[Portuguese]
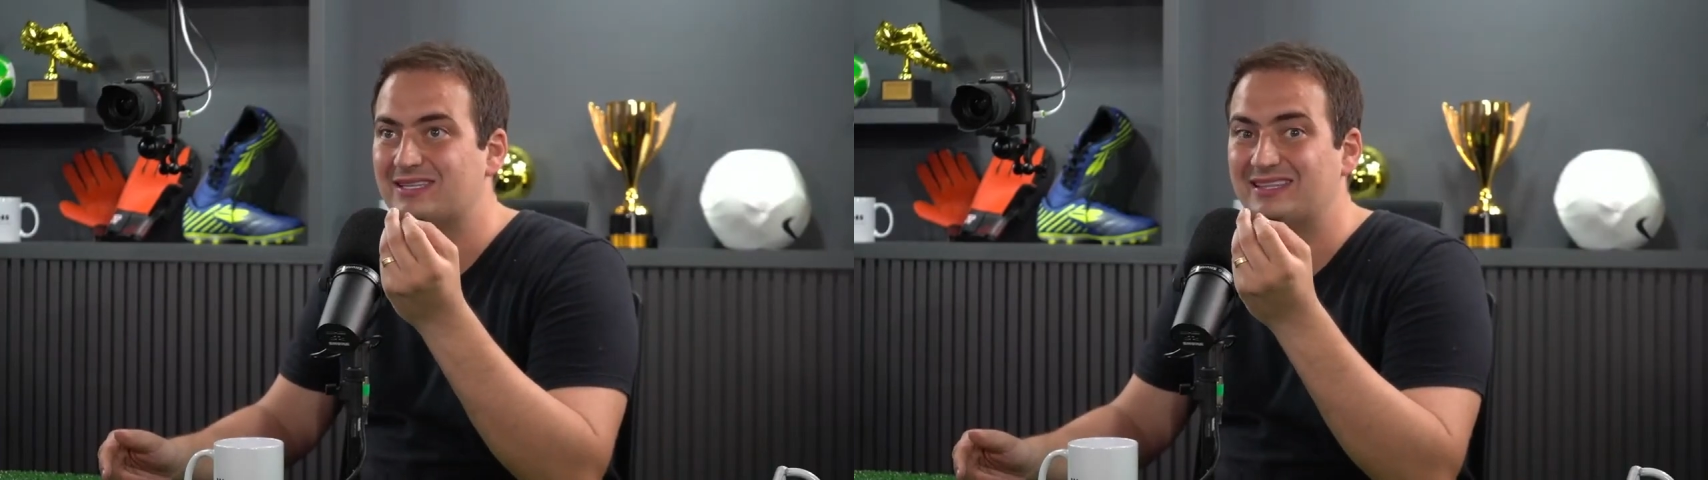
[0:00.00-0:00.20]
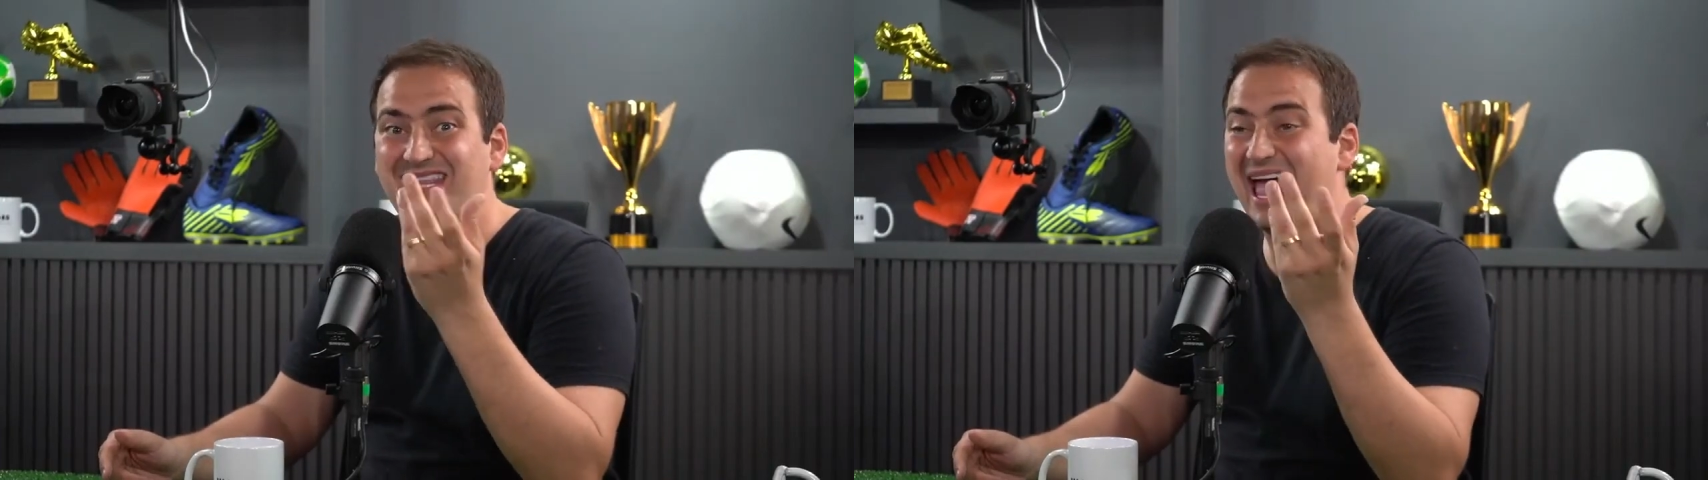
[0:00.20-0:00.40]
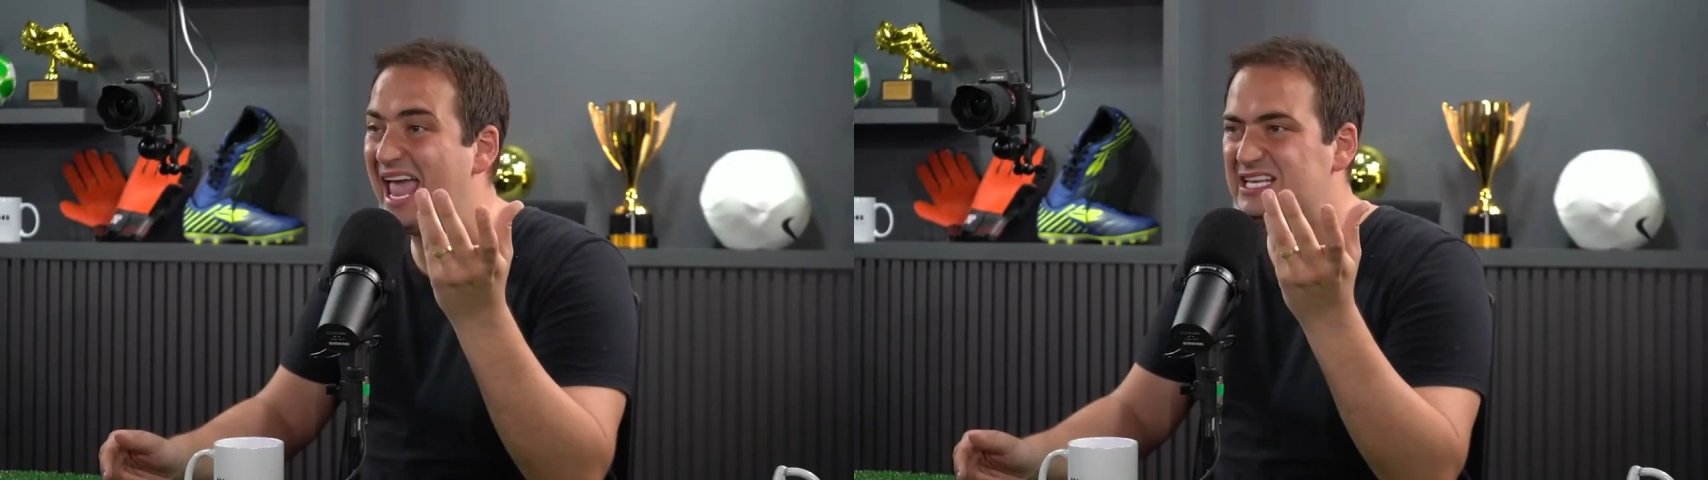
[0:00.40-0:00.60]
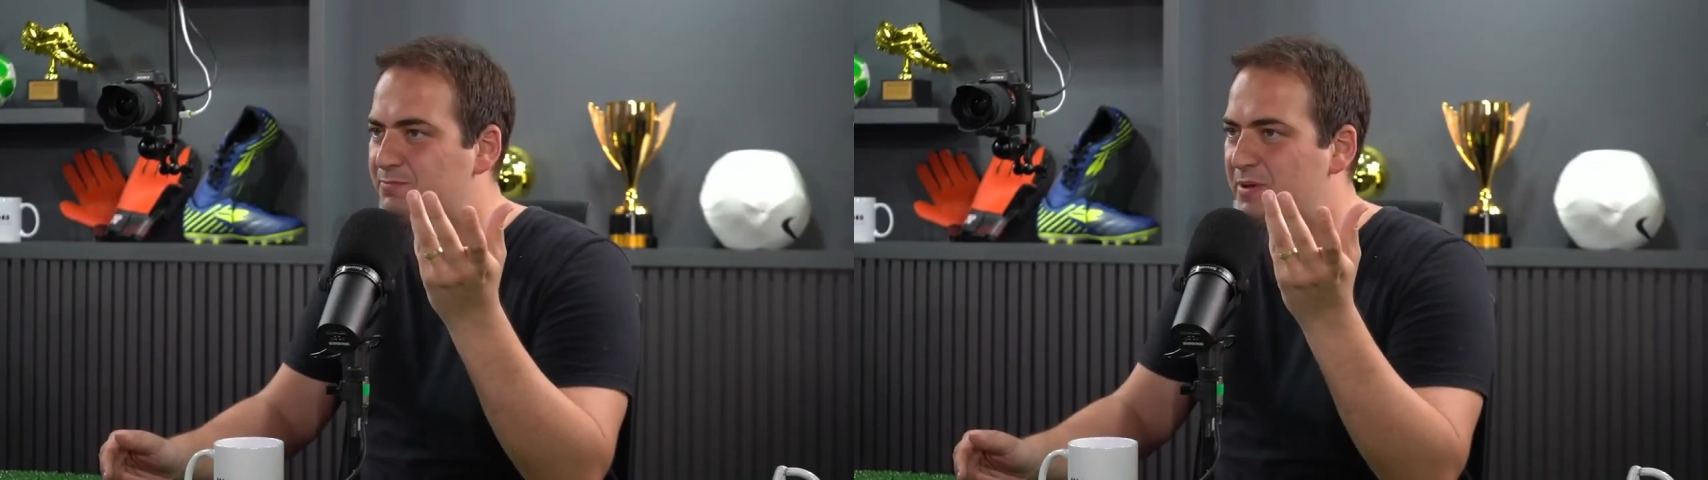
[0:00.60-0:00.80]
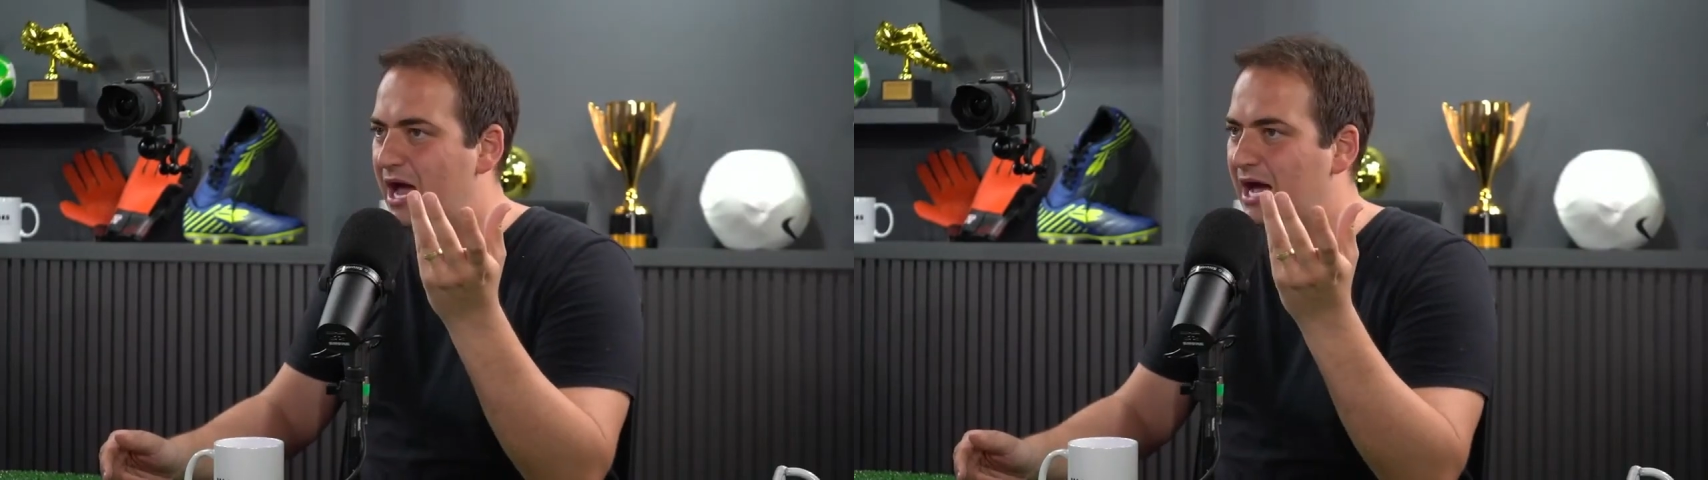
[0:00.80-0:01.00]
10
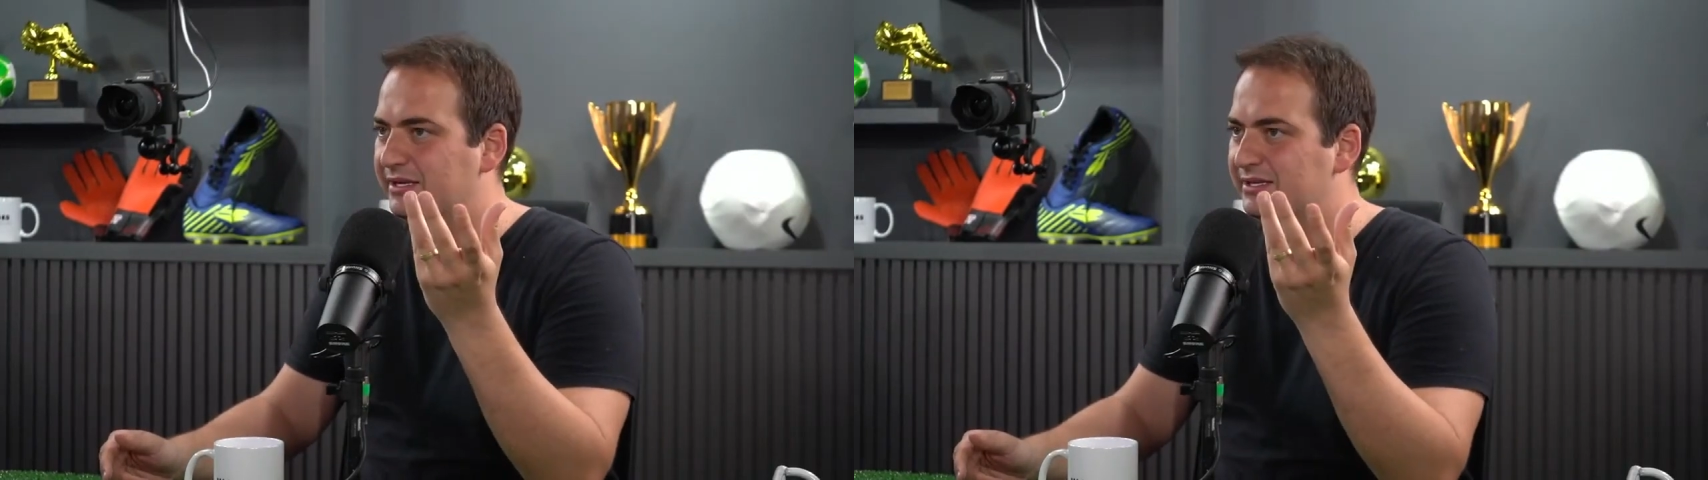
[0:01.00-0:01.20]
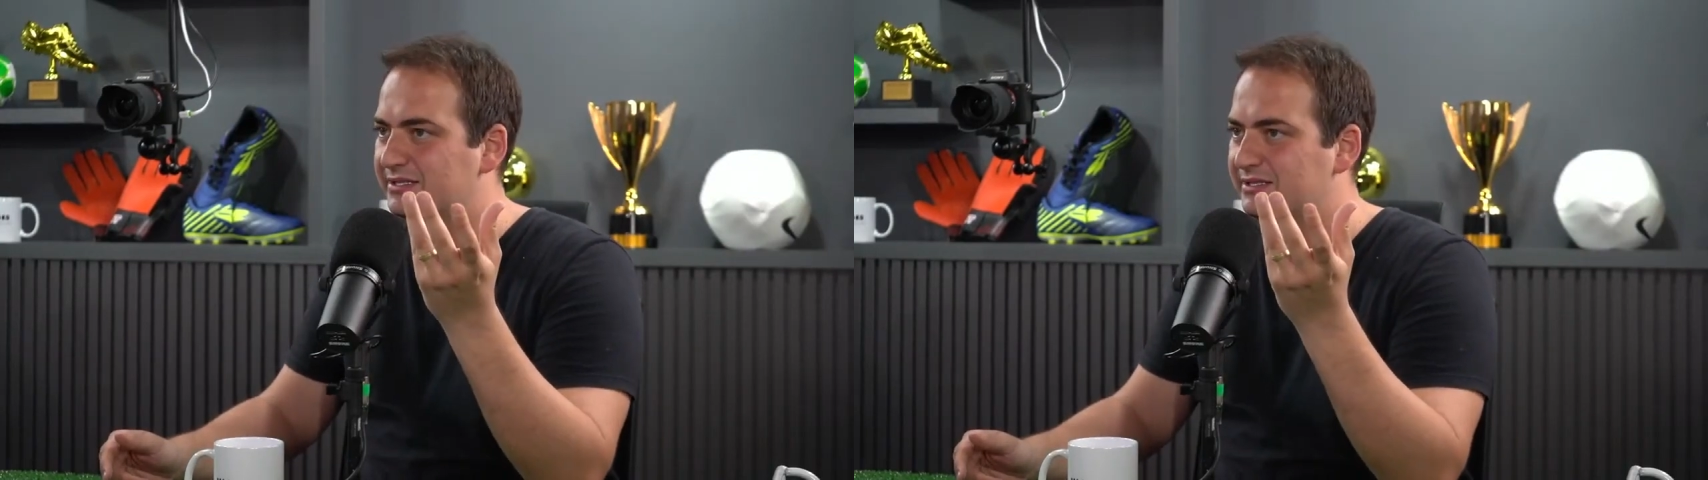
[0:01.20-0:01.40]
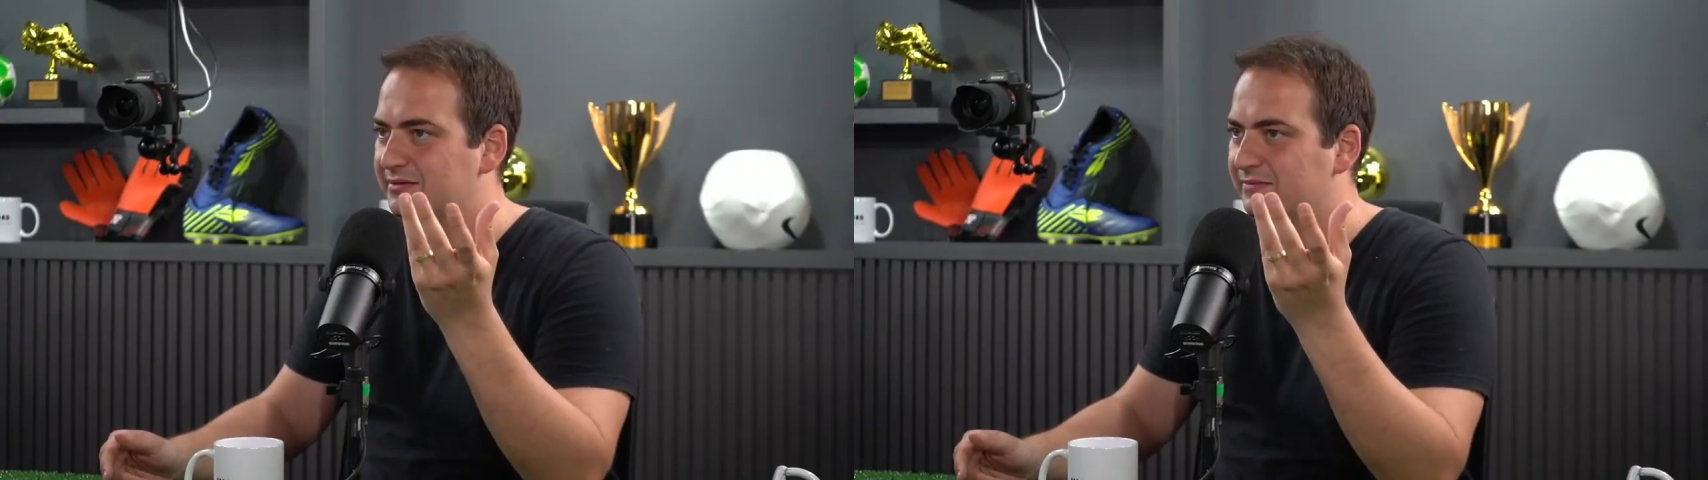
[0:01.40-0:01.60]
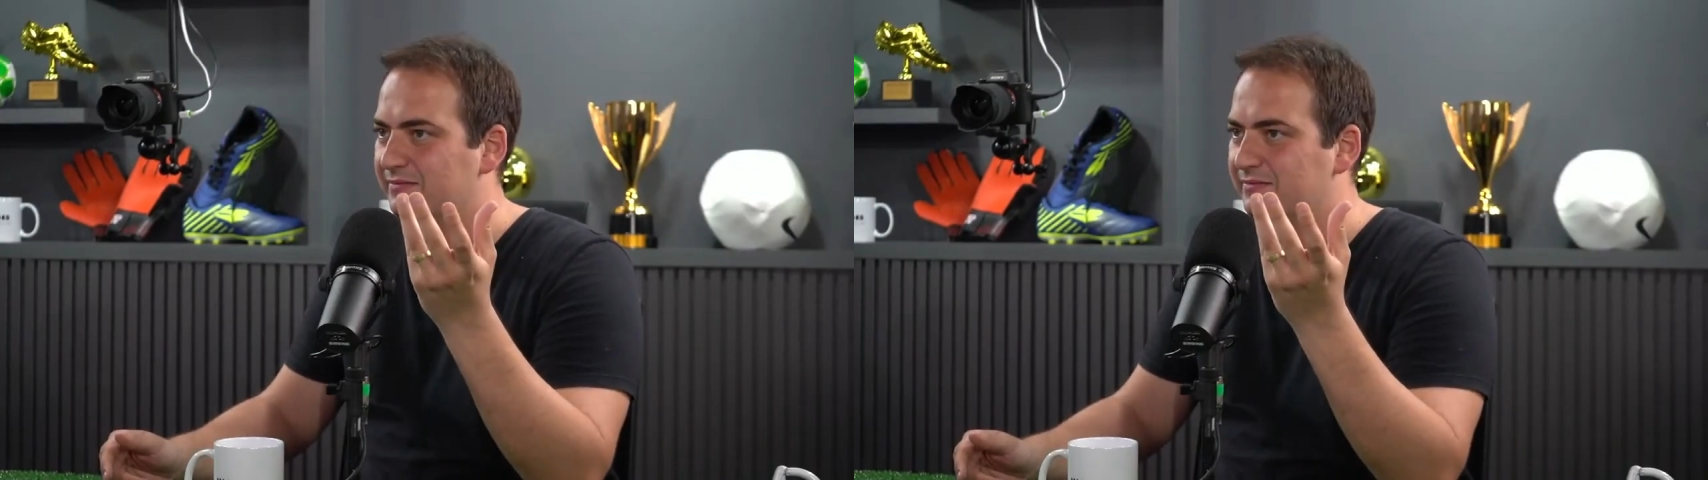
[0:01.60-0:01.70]
piadas,